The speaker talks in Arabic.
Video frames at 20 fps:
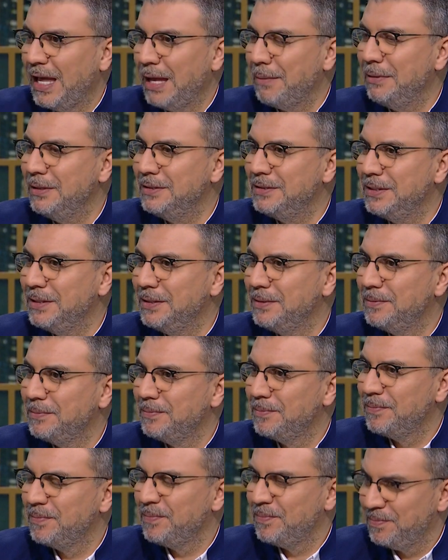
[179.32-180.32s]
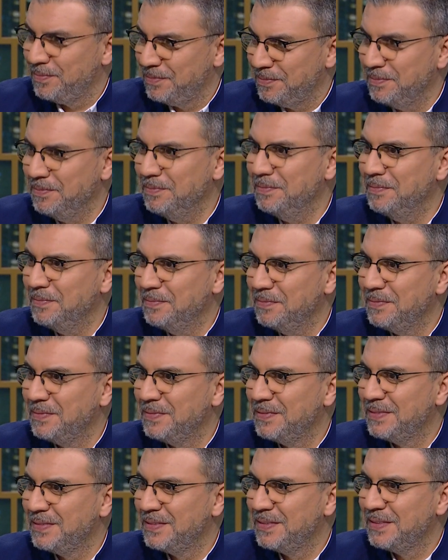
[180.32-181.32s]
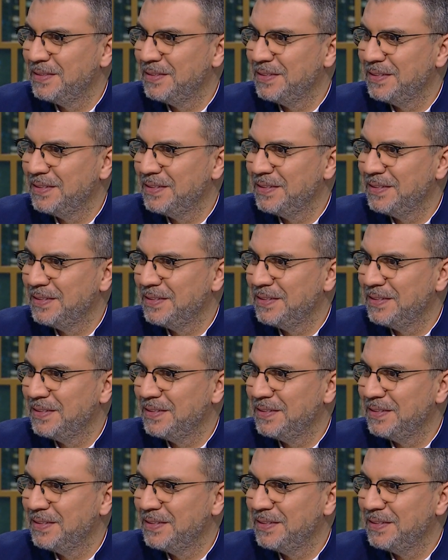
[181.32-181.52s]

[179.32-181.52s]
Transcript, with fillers: كان إيه؟ العباسه امم من